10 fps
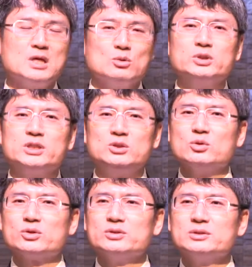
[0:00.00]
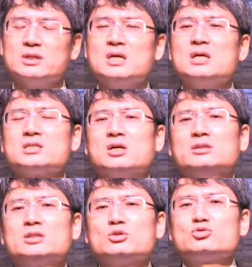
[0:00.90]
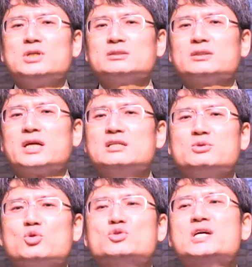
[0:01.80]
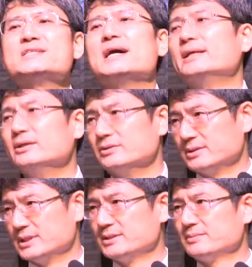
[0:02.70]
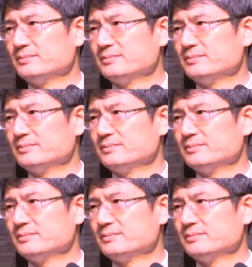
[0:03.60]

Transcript: 우리 기독교는 절대로 추상적 개념이 존재하지 않아요, 사실.